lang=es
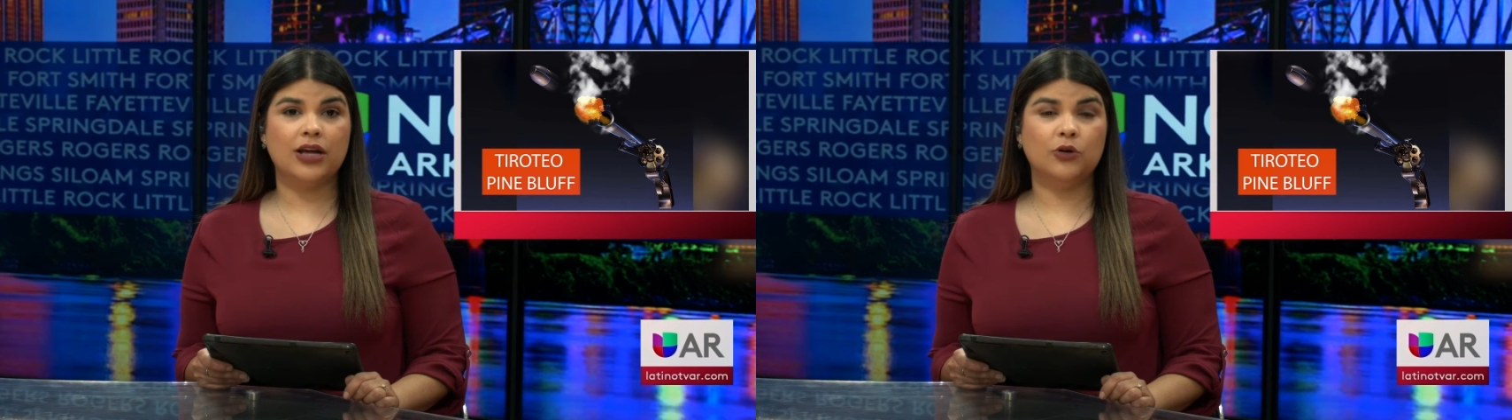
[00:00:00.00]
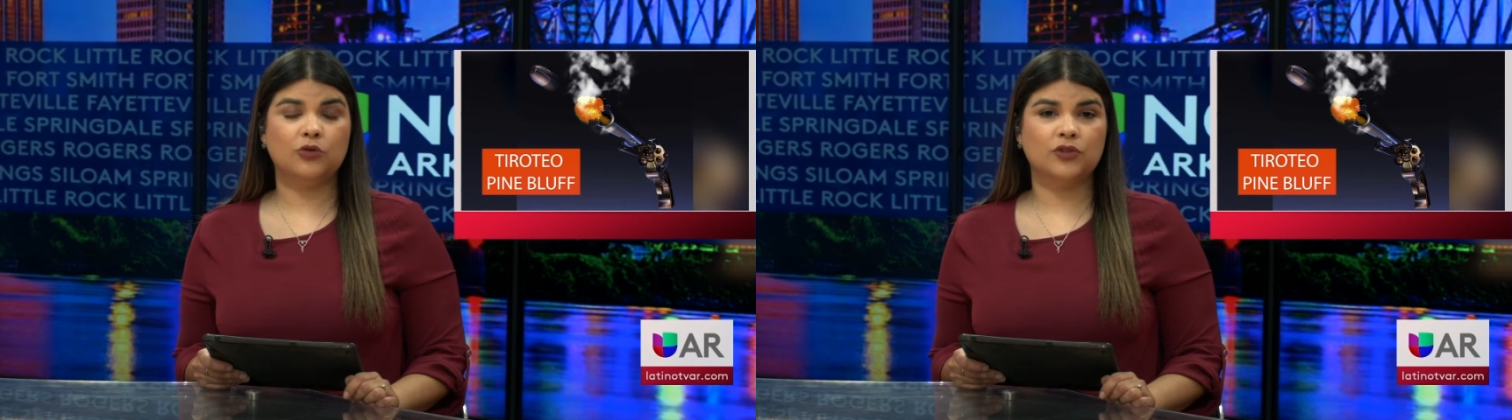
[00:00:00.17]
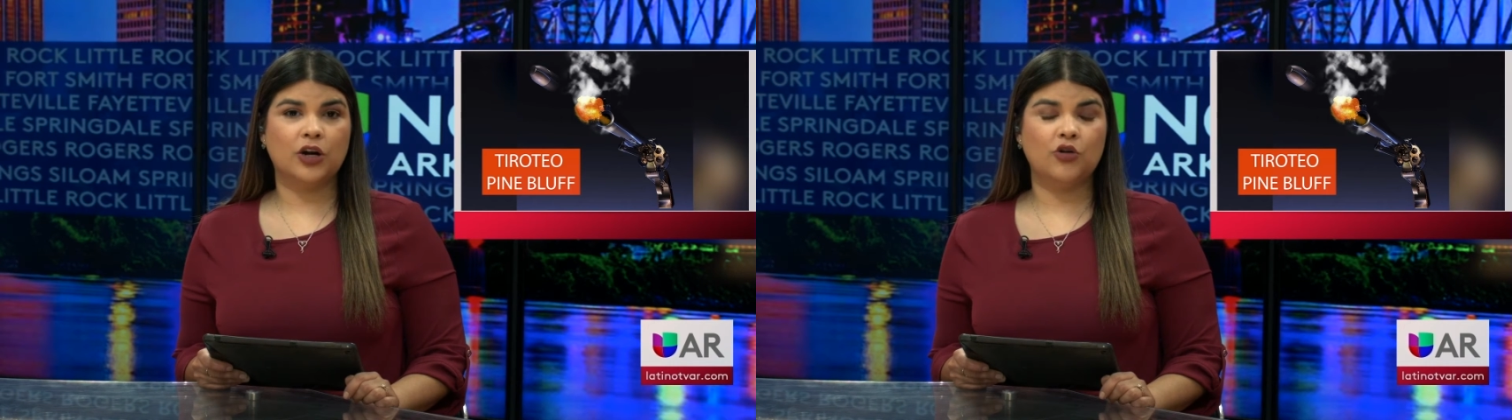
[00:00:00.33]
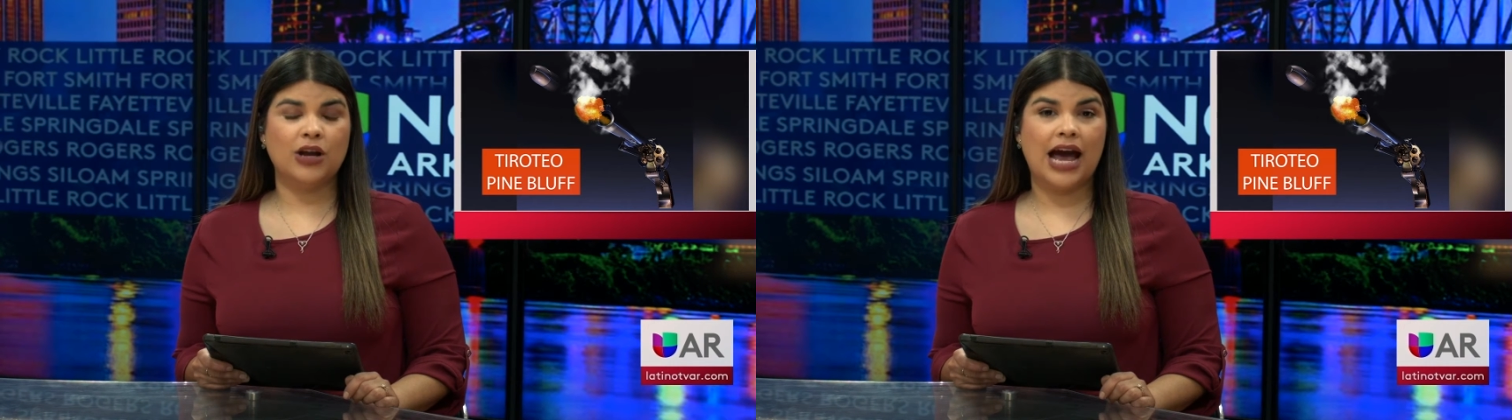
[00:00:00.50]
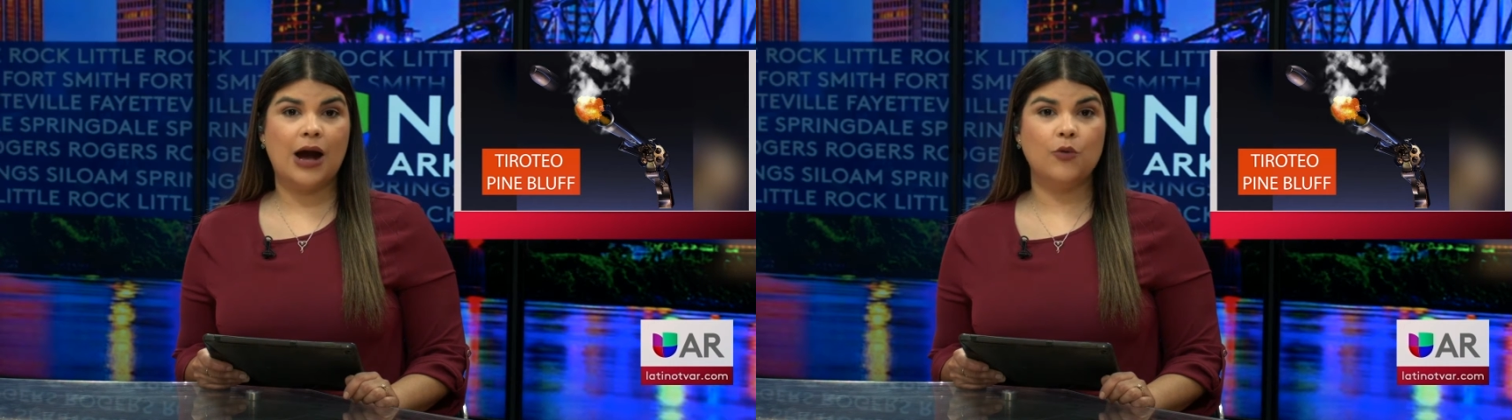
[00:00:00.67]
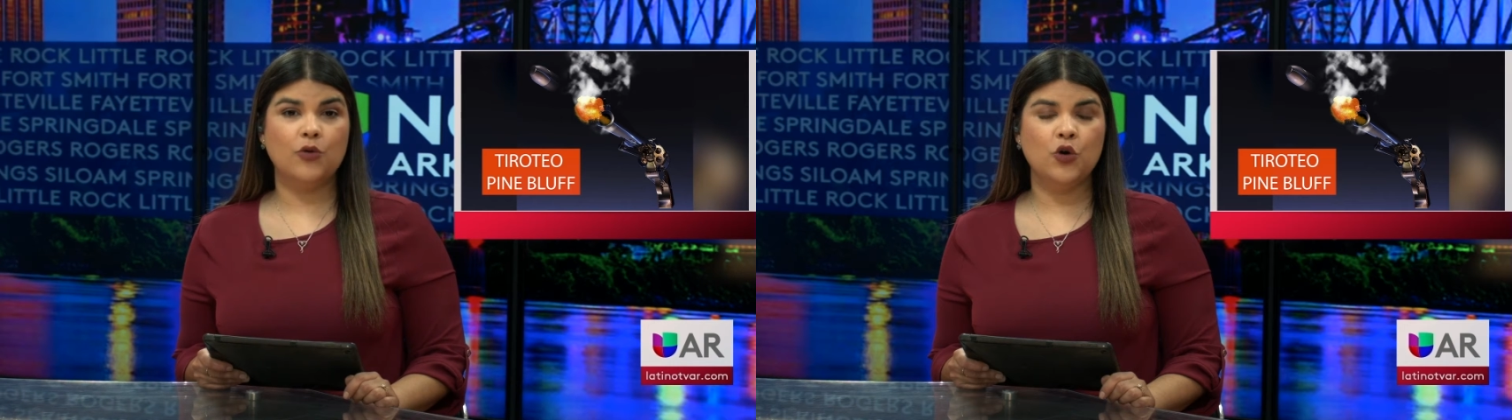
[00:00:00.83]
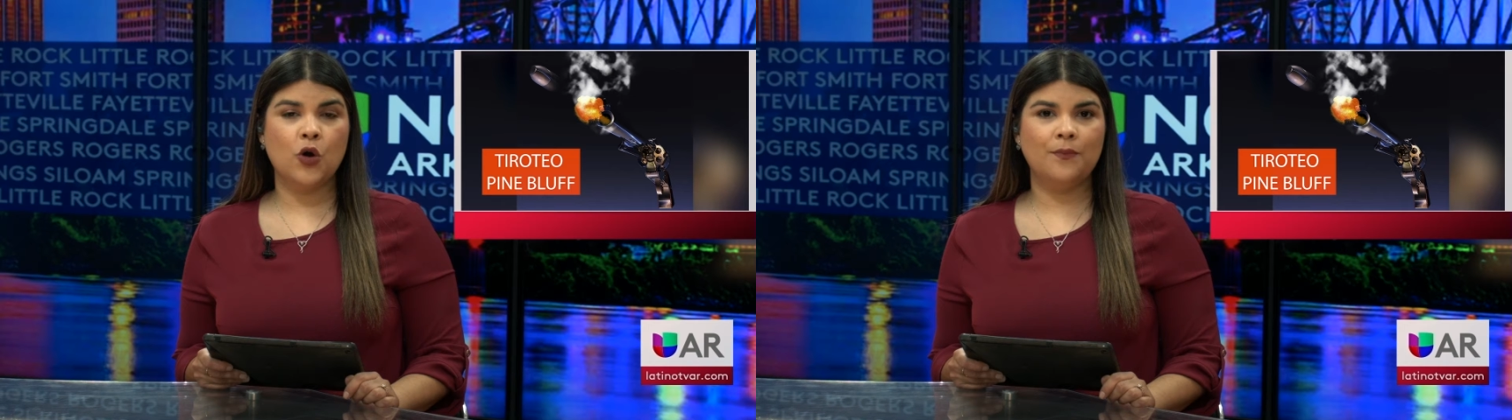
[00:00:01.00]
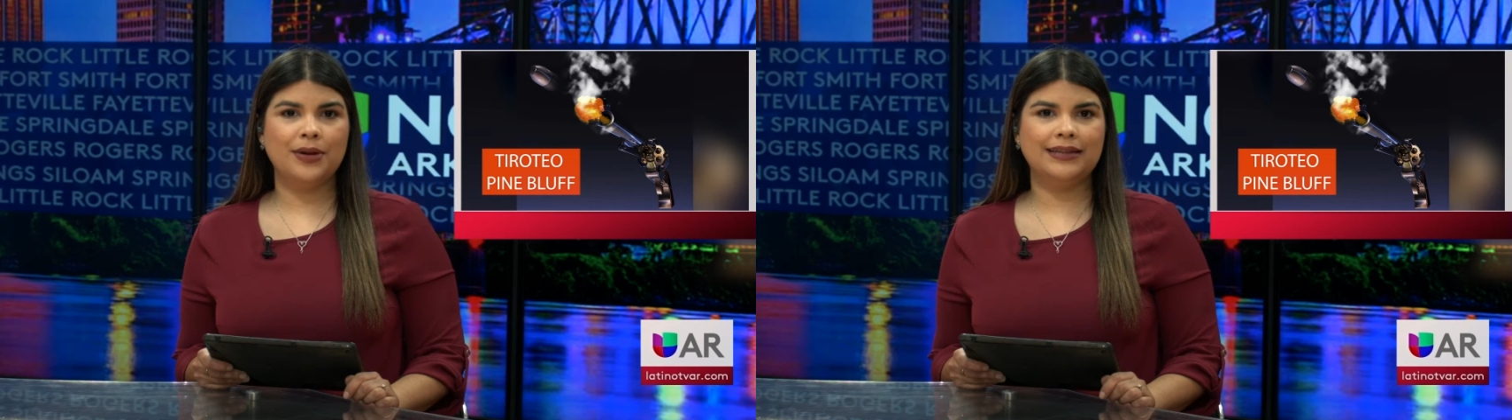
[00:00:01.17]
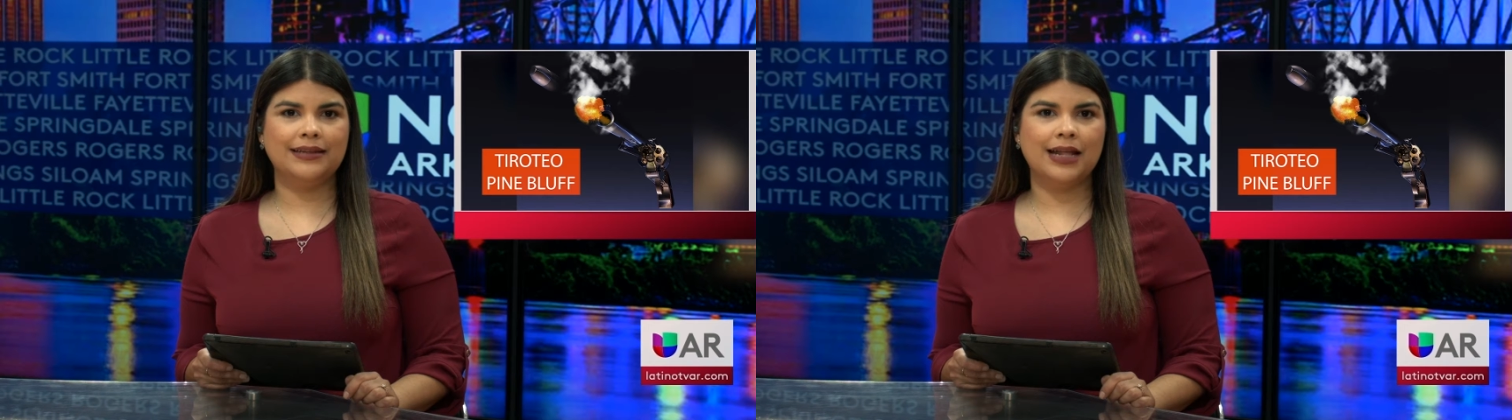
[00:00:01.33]
encontraron a un
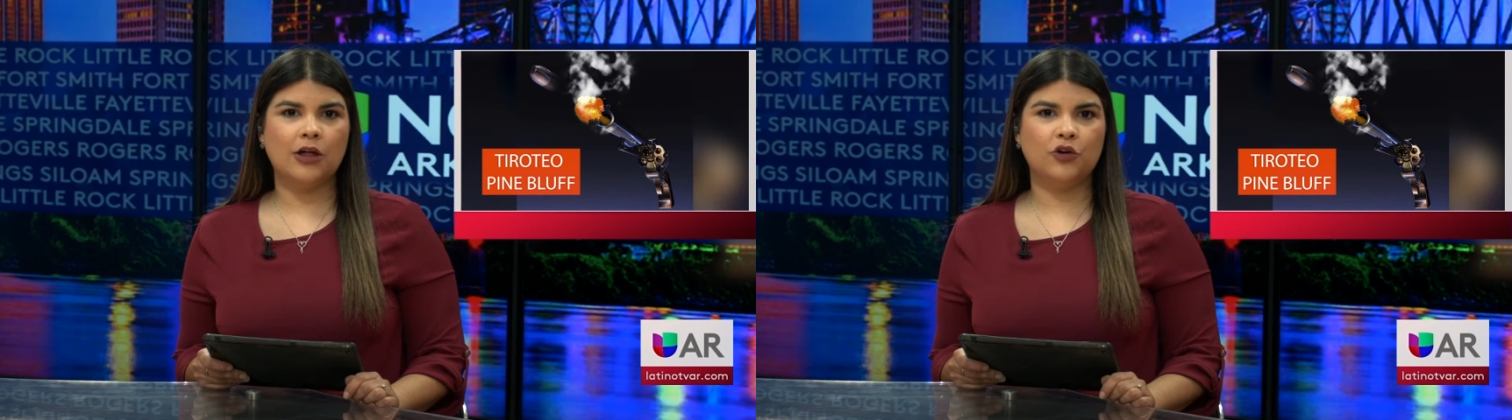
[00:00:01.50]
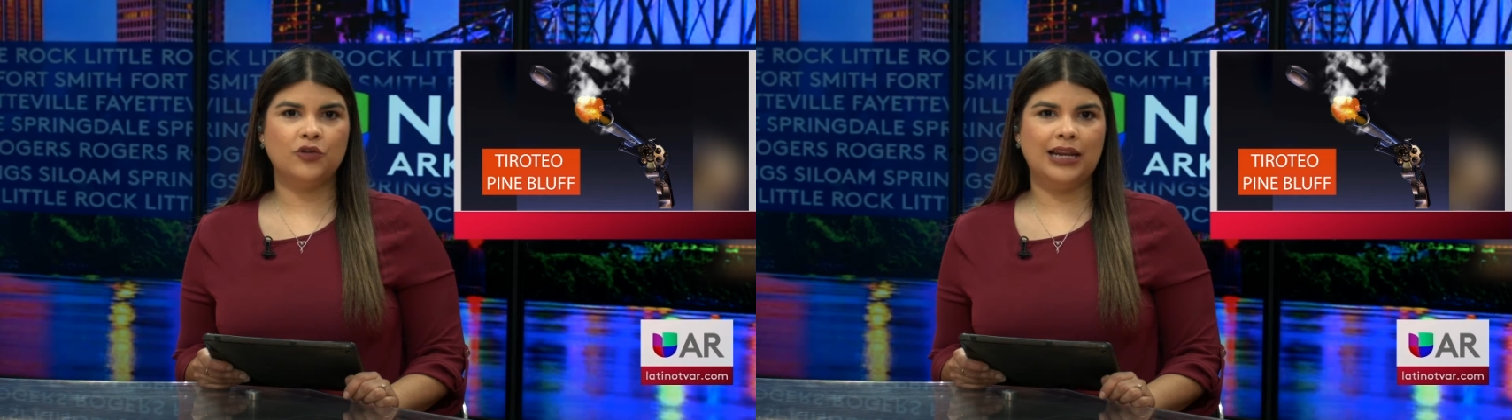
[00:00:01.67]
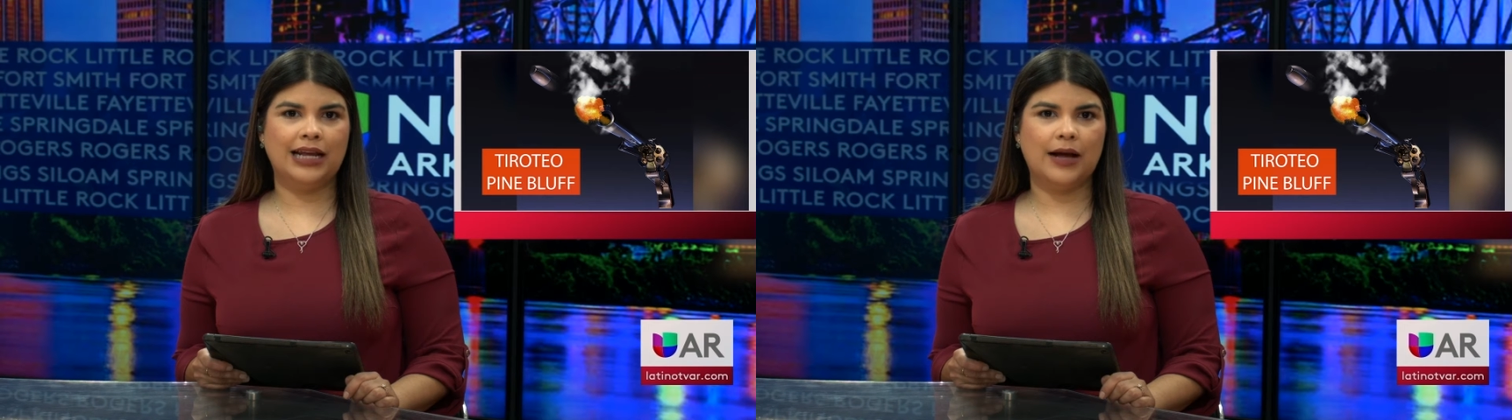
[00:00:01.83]
hombre tirado en el